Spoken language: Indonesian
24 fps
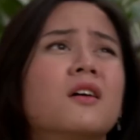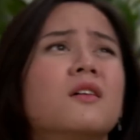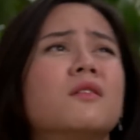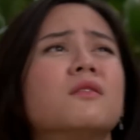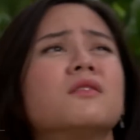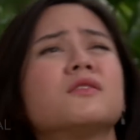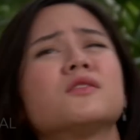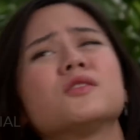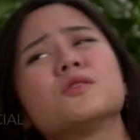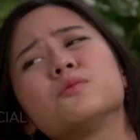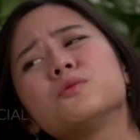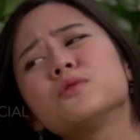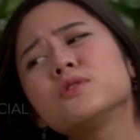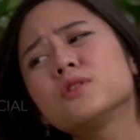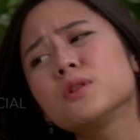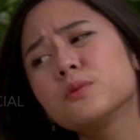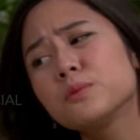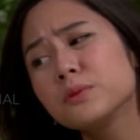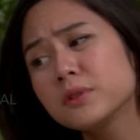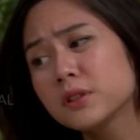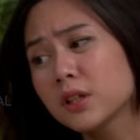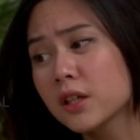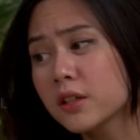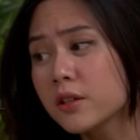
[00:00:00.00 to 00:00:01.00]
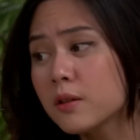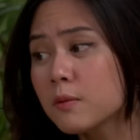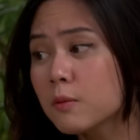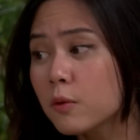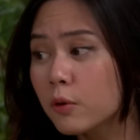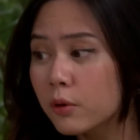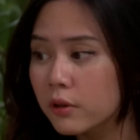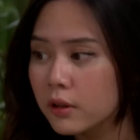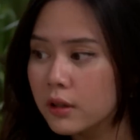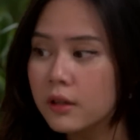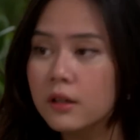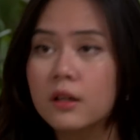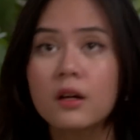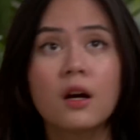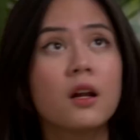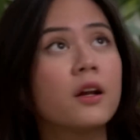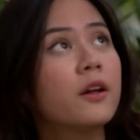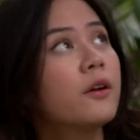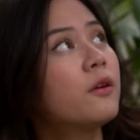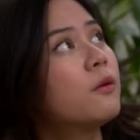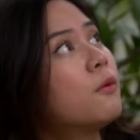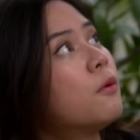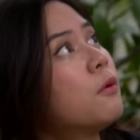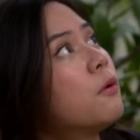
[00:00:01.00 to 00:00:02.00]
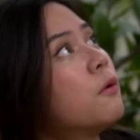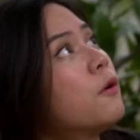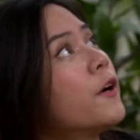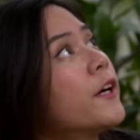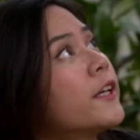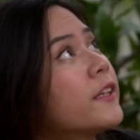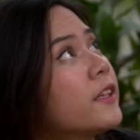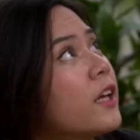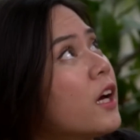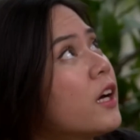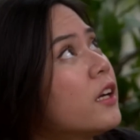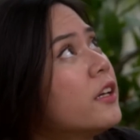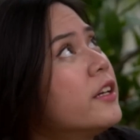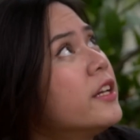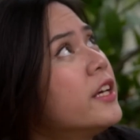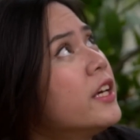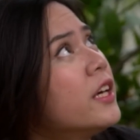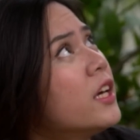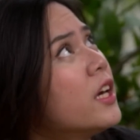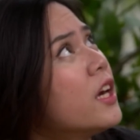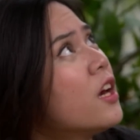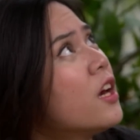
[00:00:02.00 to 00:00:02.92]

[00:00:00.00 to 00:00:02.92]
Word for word: Masa bisa-bisanya Moni ninggalin gue tadi?